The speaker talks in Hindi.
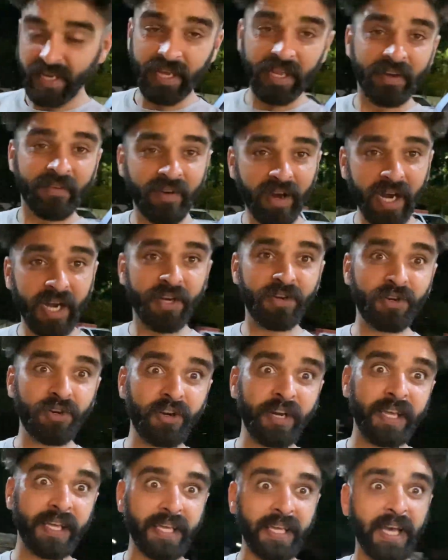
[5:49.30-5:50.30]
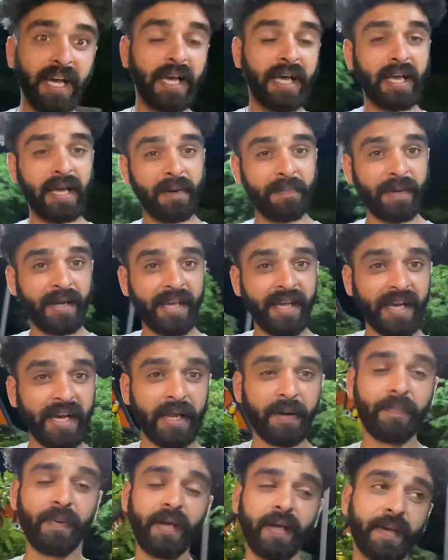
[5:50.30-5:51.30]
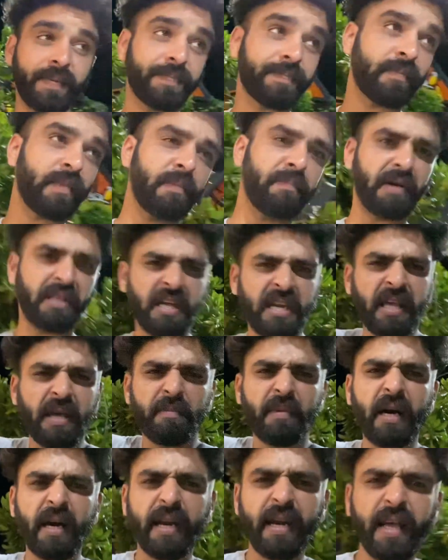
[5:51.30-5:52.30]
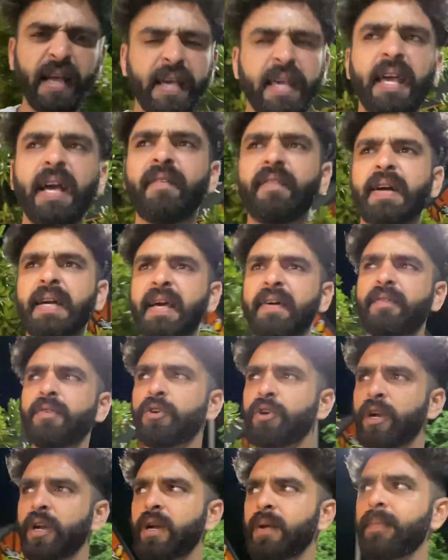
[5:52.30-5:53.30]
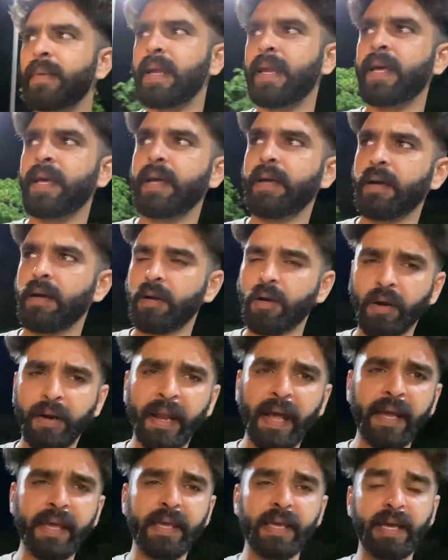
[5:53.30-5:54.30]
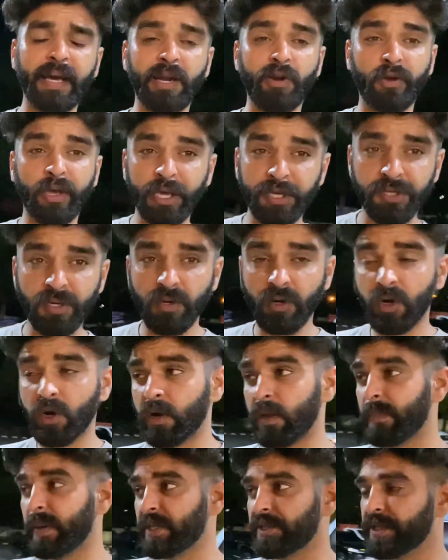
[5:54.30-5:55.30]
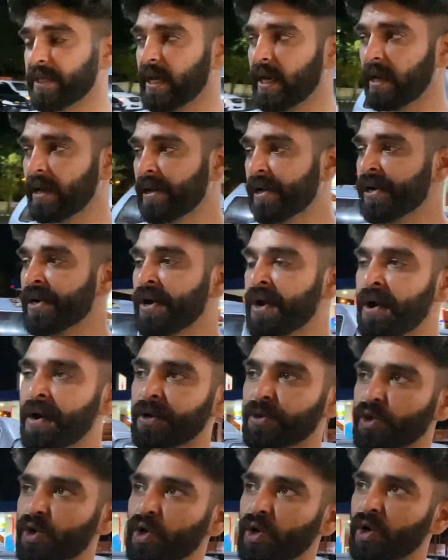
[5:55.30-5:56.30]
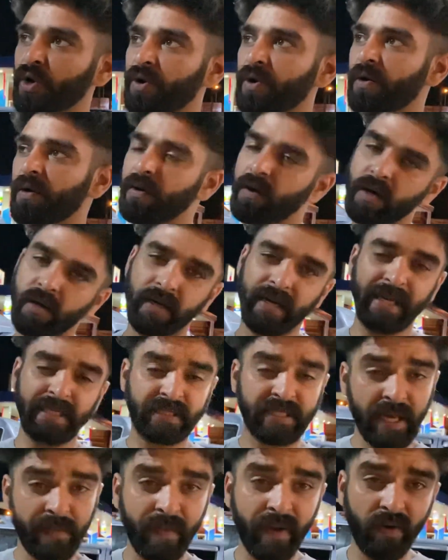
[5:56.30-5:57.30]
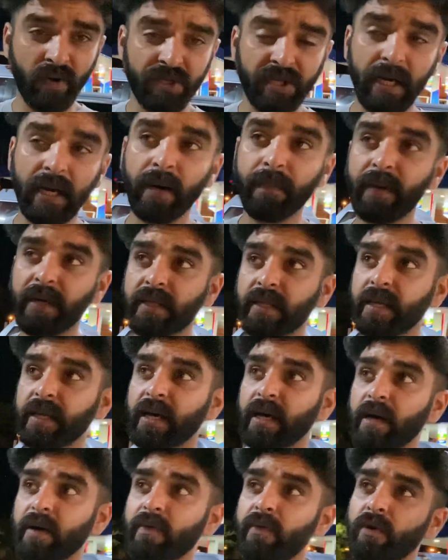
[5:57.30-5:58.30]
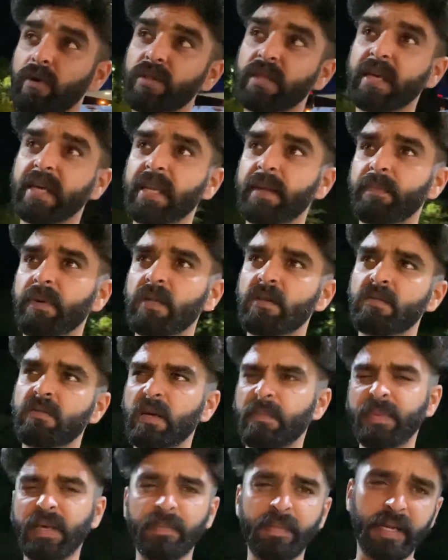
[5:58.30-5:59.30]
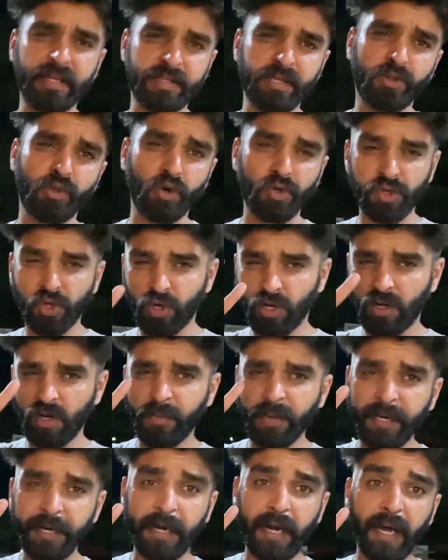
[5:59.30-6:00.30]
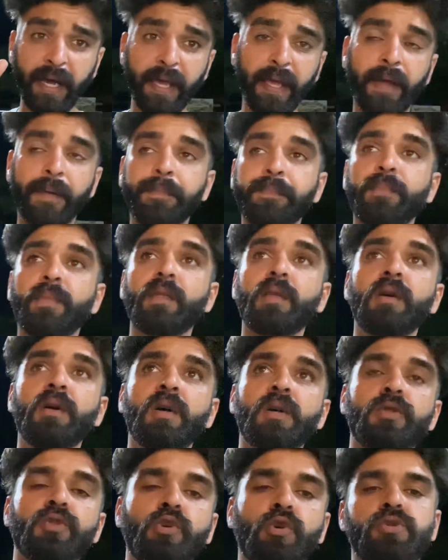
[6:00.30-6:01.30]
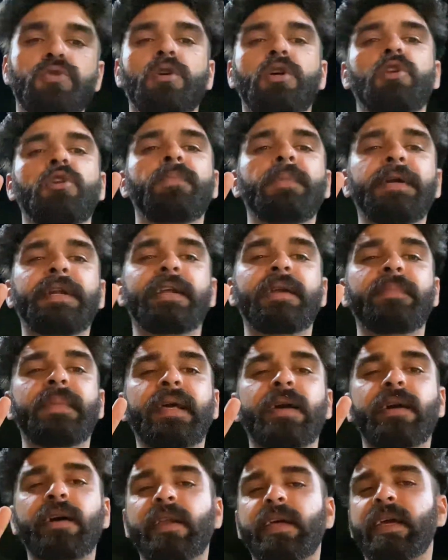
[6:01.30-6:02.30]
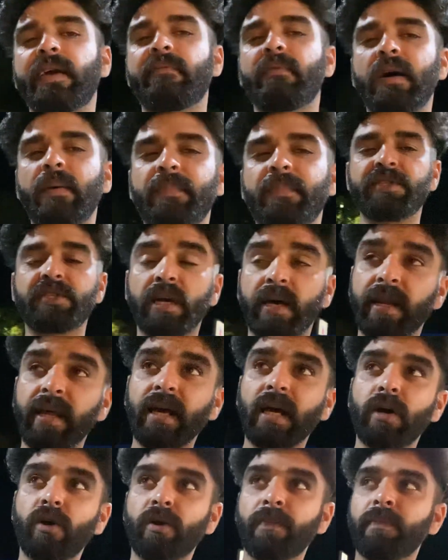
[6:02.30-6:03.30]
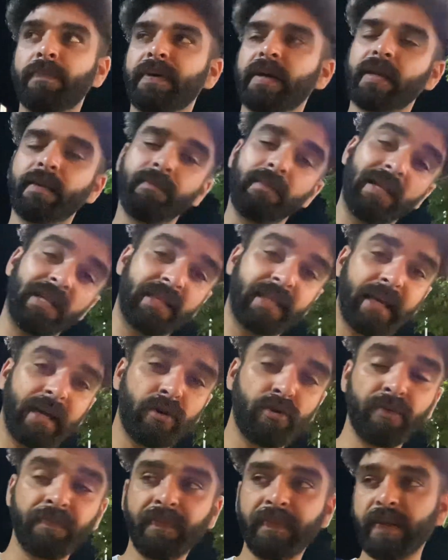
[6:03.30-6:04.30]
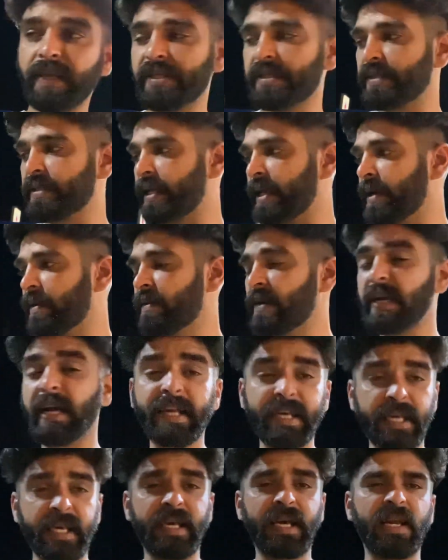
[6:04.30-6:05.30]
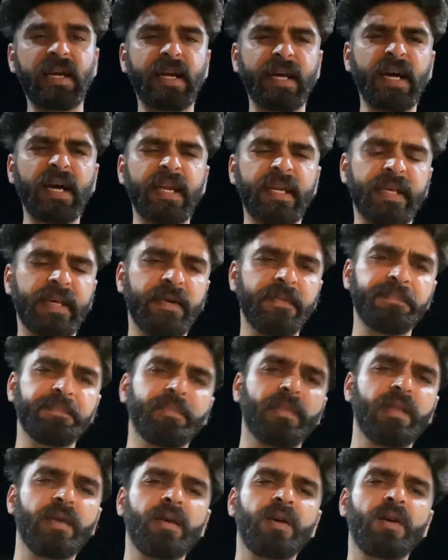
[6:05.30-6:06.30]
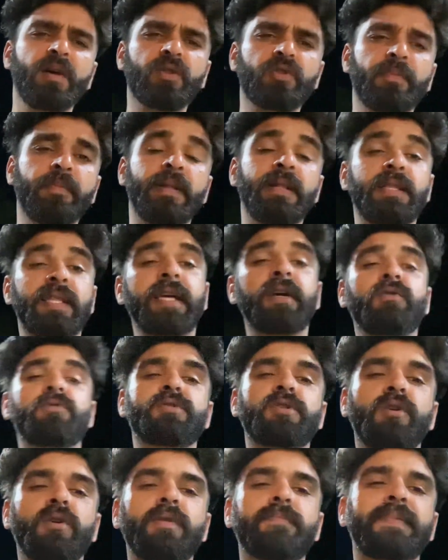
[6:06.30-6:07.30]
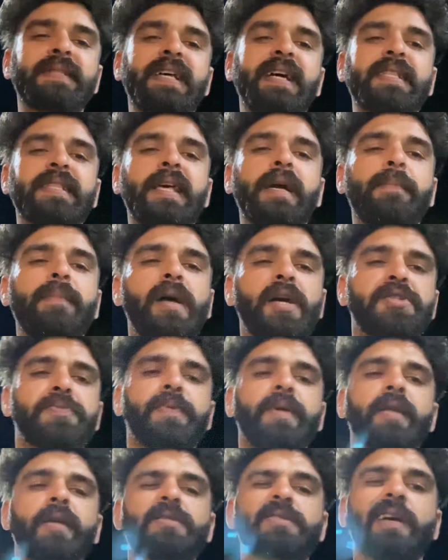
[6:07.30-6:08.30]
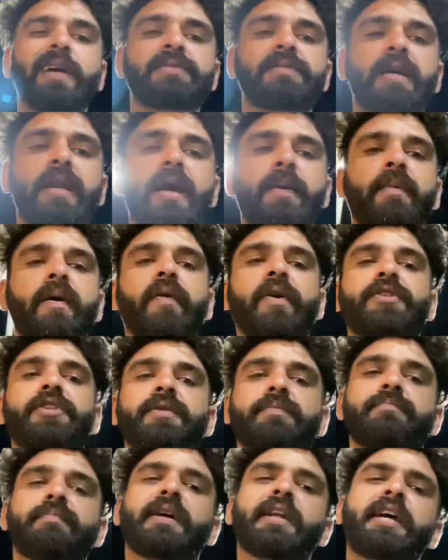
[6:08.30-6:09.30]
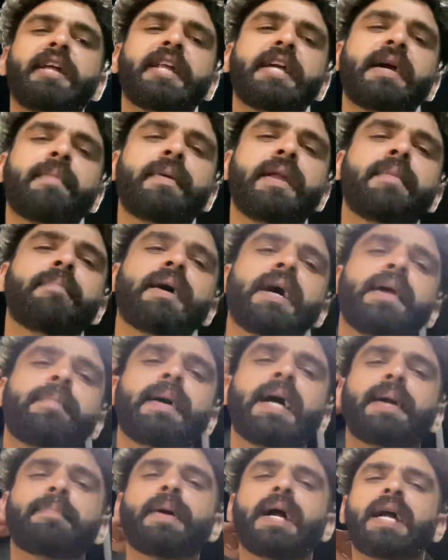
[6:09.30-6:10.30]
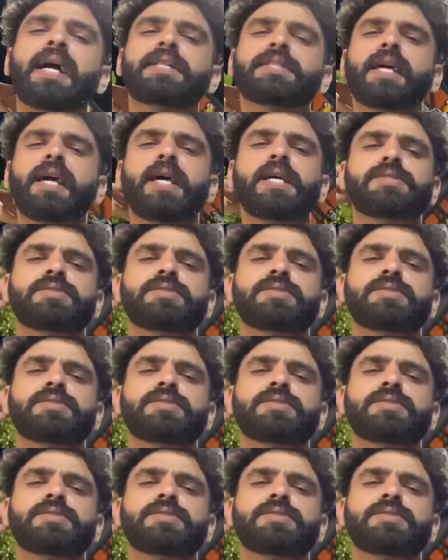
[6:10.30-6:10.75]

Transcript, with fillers: इनवाइट उन्होंने किया है अपने घर पे पता नहीं अब घर है क्या बट उन्होंने मैंने कॉन्टैक्ट किया है लोकेशन उन्होंने भेजी है तो रास्ते में वो जगह पड़ती है वो तकरीबन अभी मेरे से 200 किलोमीटर आ गया 200 किलोमीटर हमने करके वहाँ जाना है और फिर मिलते हैं उन मिस से लड़की हैं लड़का नहीं है तो मिलते हैं उनसे और बताते हैं अपना एक्सपीरियंस कैसा रहा बाबा जी बने रही अपने भाई बैग पैक करके